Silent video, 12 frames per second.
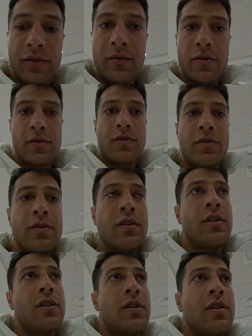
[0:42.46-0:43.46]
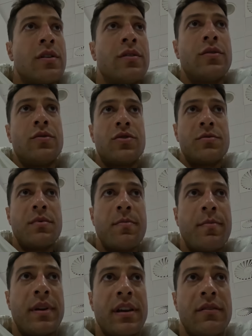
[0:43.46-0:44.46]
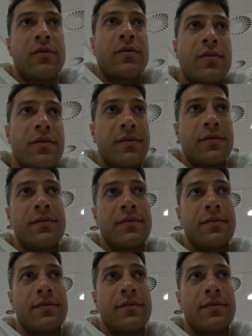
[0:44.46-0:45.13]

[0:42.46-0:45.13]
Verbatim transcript: sou do time preto.